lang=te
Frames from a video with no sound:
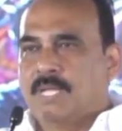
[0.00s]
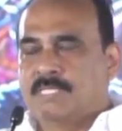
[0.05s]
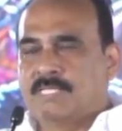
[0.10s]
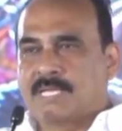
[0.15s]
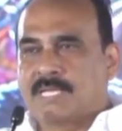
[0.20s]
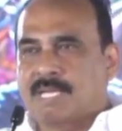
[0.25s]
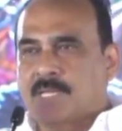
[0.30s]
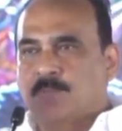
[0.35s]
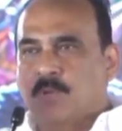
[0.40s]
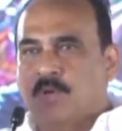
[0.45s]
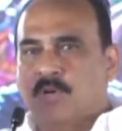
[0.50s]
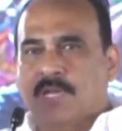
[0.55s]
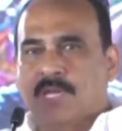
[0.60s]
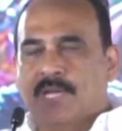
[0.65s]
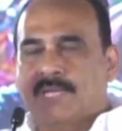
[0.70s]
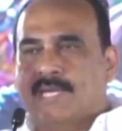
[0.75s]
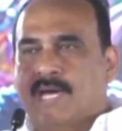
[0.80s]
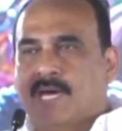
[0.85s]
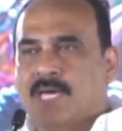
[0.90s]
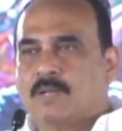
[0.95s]
మరి జగన్మోహన్
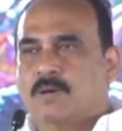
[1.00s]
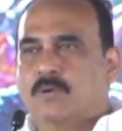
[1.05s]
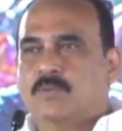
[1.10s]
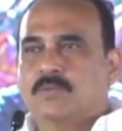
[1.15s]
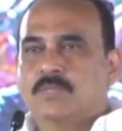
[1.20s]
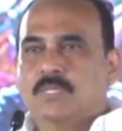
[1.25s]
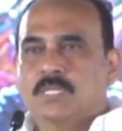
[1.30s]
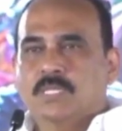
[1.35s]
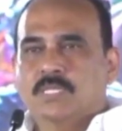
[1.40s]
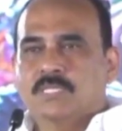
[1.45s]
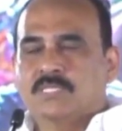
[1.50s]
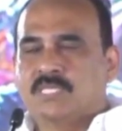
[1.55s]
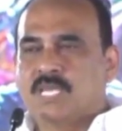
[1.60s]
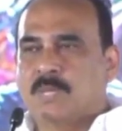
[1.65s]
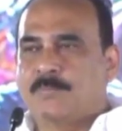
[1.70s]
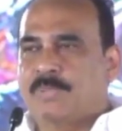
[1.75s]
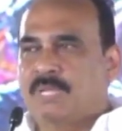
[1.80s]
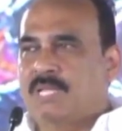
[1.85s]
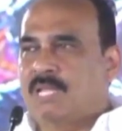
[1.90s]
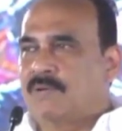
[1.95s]
రెడ్డి గారు
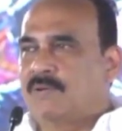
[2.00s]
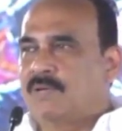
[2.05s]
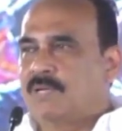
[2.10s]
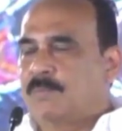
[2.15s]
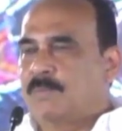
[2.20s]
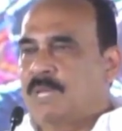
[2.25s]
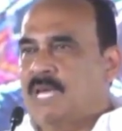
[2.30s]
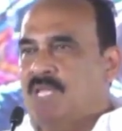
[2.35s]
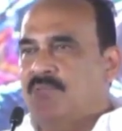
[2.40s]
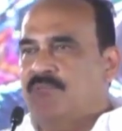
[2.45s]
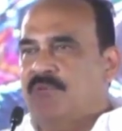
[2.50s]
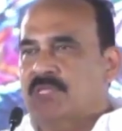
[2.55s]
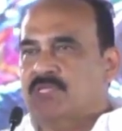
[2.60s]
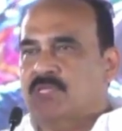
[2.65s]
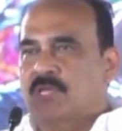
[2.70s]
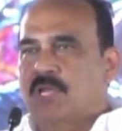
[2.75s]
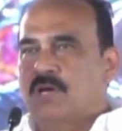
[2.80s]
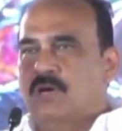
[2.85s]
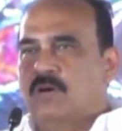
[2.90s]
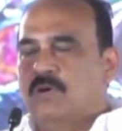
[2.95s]
చెప్పిన
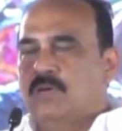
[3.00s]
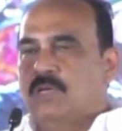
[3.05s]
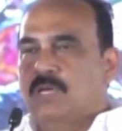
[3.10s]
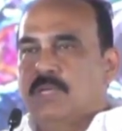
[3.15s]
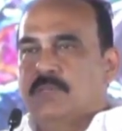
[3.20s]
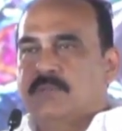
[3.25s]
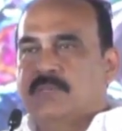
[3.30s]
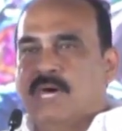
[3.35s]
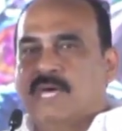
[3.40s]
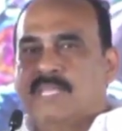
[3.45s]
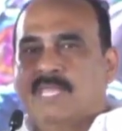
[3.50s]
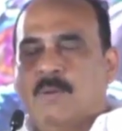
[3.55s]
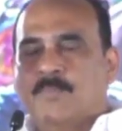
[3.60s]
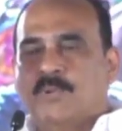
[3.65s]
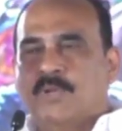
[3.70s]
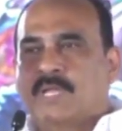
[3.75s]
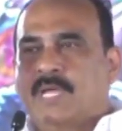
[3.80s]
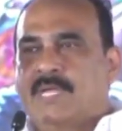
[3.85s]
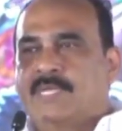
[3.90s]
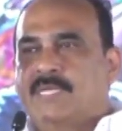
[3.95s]
మేనిఫెస్టోలో
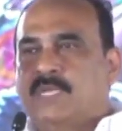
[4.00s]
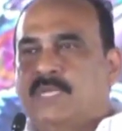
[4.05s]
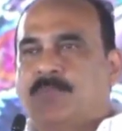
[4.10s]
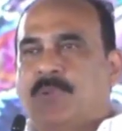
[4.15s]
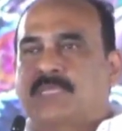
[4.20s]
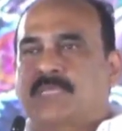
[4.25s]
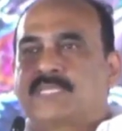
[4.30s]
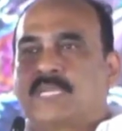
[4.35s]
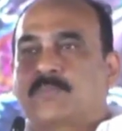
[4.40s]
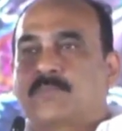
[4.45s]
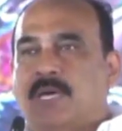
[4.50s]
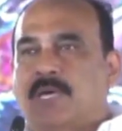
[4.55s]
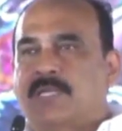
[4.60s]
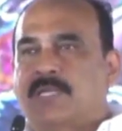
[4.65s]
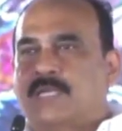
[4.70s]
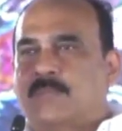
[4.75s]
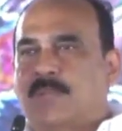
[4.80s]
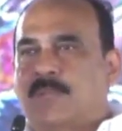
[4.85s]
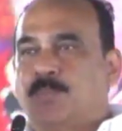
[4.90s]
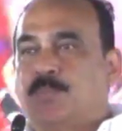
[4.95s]
దాదాపు నైన్టీ పర్సెంట్
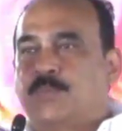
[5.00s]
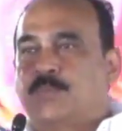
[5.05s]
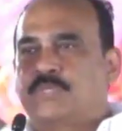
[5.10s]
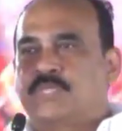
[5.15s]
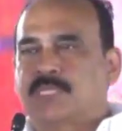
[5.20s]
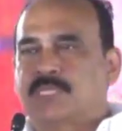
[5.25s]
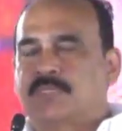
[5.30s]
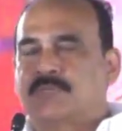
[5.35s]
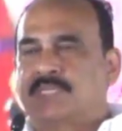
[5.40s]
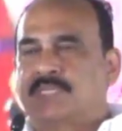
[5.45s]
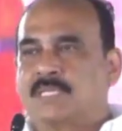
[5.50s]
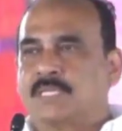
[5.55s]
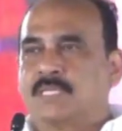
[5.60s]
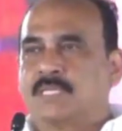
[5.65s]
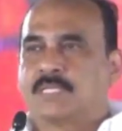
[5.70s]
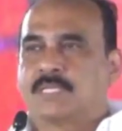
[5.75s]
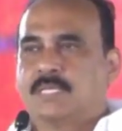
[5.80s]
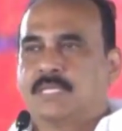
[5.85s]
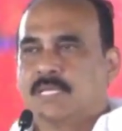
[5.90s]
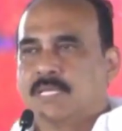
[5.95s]
కార్యక్రమం పూర్తి చేసిన
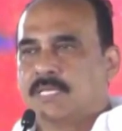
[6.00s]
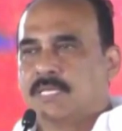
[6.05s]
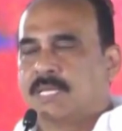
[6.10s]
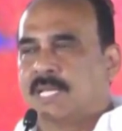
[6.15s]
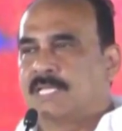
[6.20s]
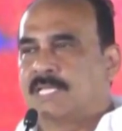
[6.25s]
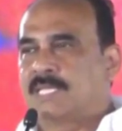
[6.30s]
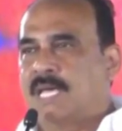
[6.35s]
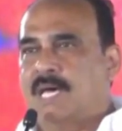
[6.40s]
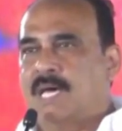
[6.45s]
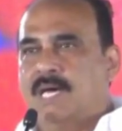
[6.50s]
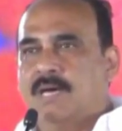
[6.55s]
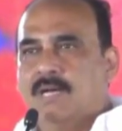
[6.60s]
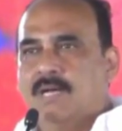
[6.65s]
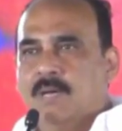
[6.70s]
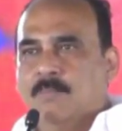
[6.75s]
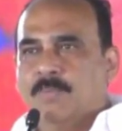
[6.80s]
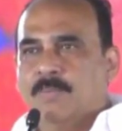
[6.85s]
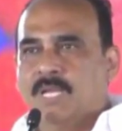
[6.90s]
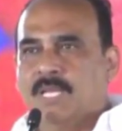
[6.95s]
ఘనత
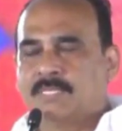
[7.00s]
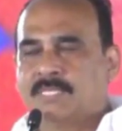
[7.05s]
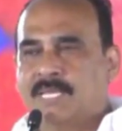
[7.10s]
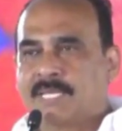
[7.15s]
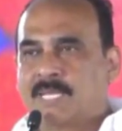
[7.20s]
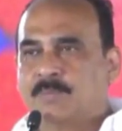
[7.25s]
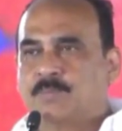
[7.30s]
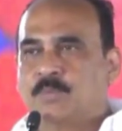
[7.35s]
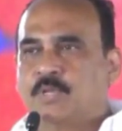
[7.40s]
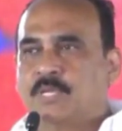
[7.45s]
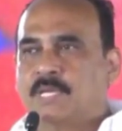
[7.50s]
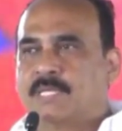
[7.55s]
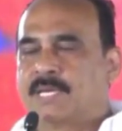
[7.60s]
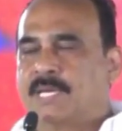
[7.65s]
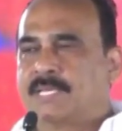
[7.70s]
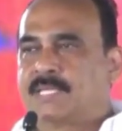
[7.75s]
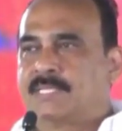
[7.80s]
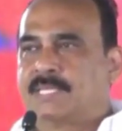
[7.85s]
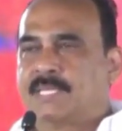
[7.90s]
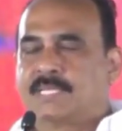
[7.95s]
మన జగన్మోహన్ రెడ్డి
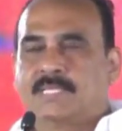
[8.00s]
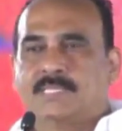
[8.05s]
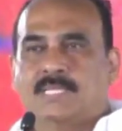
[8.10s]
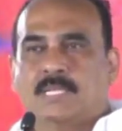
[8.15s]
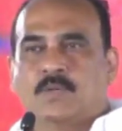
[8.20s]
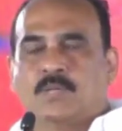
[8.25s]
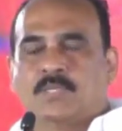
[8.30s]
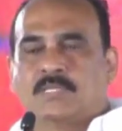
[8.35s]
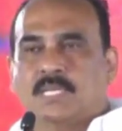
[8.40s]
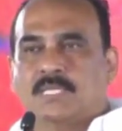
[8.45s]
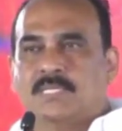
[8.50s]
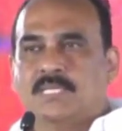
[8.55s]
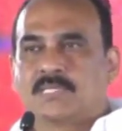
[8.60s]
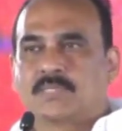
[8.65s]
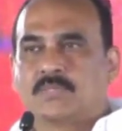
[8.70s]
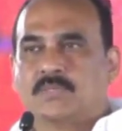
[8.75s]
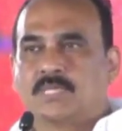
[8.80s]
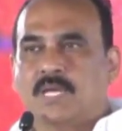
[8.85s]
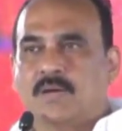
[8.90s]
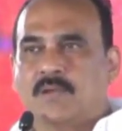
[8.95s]
గారికి దక్కిందని కూడా
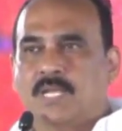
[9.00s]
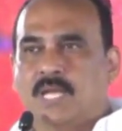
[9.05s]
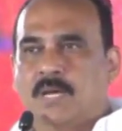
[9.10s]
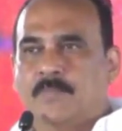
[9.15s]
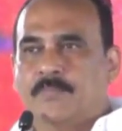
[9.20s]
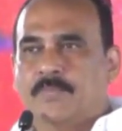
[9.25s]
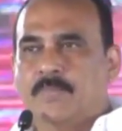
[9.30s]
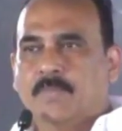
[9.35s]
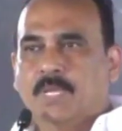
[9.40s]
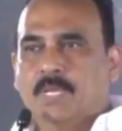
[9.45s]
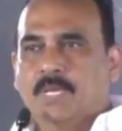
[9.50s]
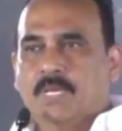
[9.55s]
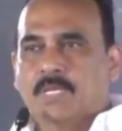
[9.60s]
తెలియజేసుకుంటా ఉన్నాం